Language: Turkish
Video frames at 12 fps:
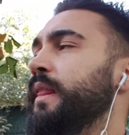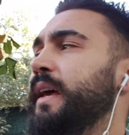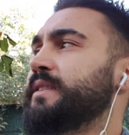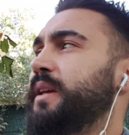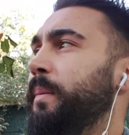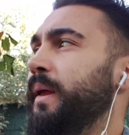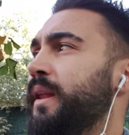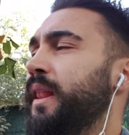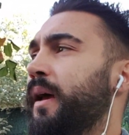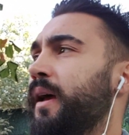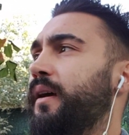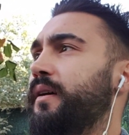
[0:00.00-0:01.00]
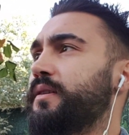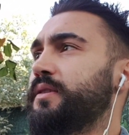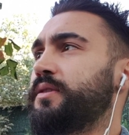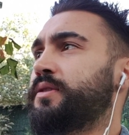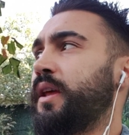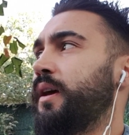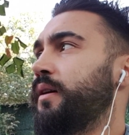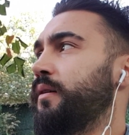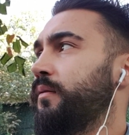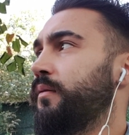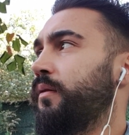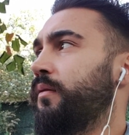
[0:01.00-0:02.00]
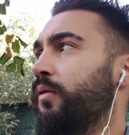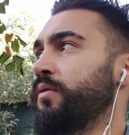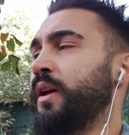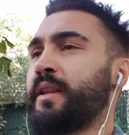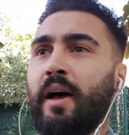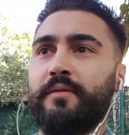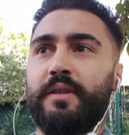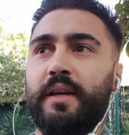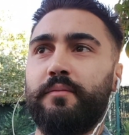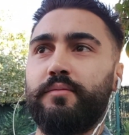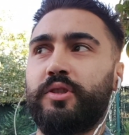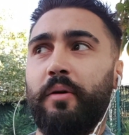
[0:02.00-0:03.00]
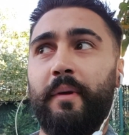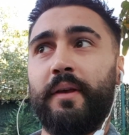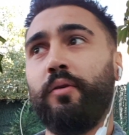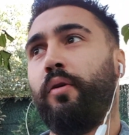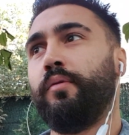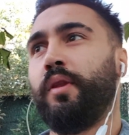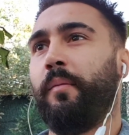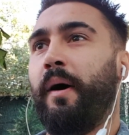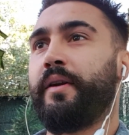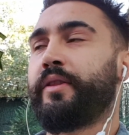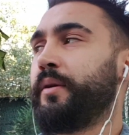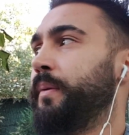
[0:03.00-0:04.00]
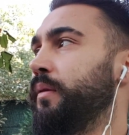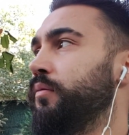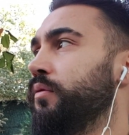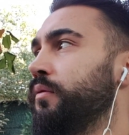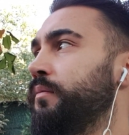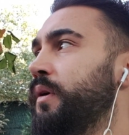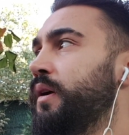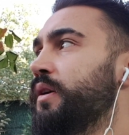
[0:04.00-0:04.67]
Neyse beni de işte ona tavsiye etmiş demek ki. O buna mı artık bilmiyorum.